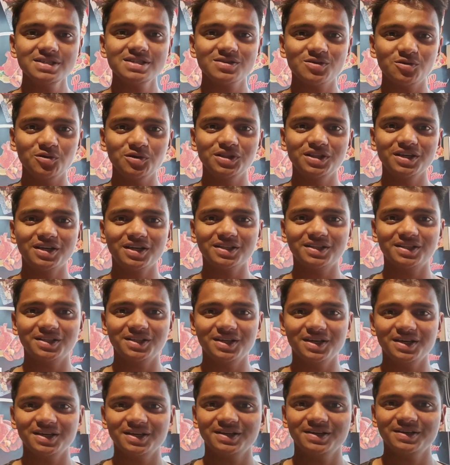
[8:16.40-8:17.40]
कोई दिक्कत नहीं
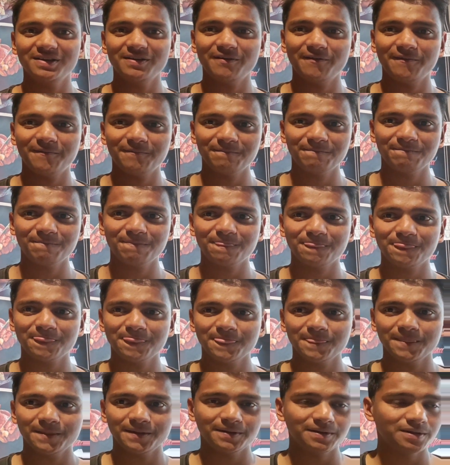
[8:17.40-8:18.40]
है
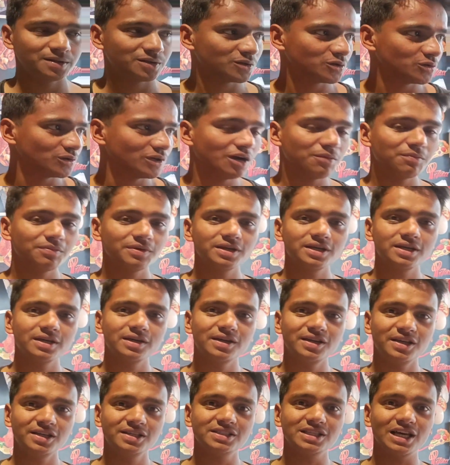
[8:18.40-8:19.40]
तो यहाँ पे
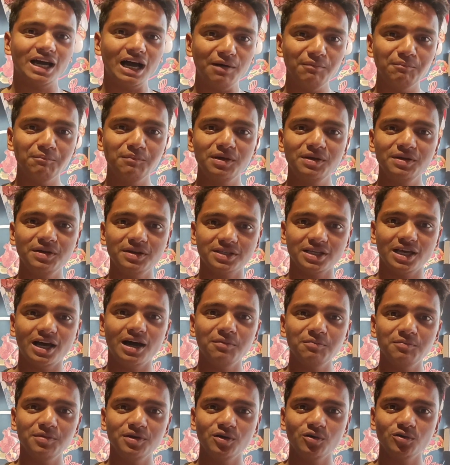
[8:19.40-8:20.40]
शाम भी
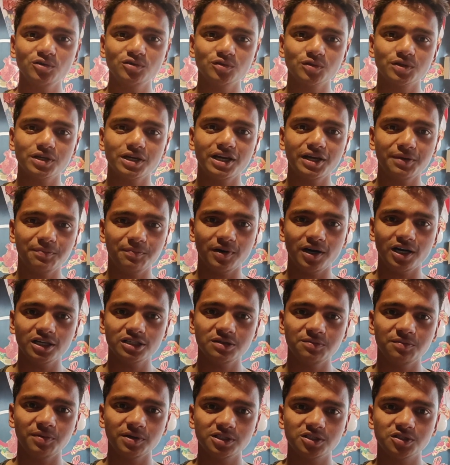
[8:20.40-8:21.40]
शाम भी हो चुके हैं पाँच
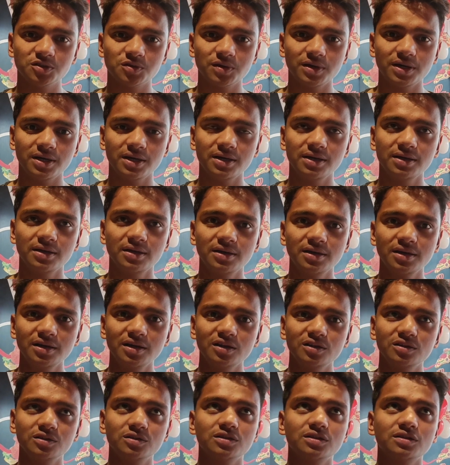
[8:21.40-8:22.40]
ही बज चुके
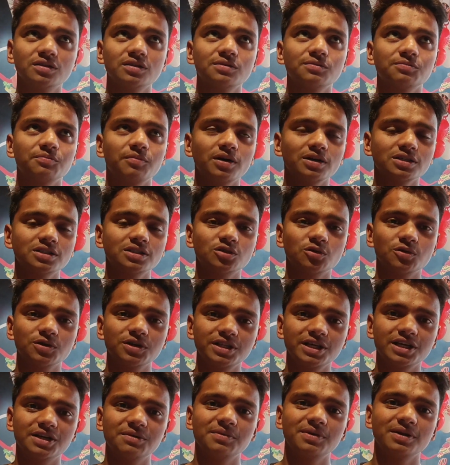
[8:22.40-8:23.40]
हैं बस थोड़ी
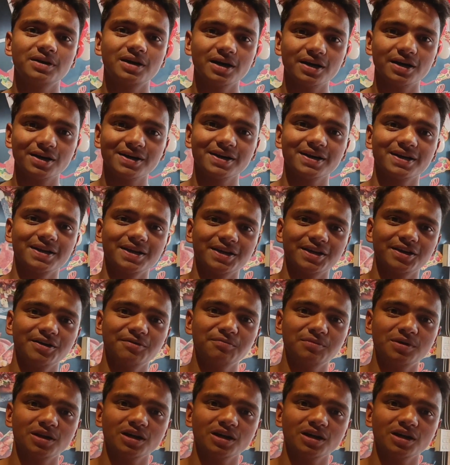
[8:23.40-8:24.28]
देर में घर निकलेंगे हम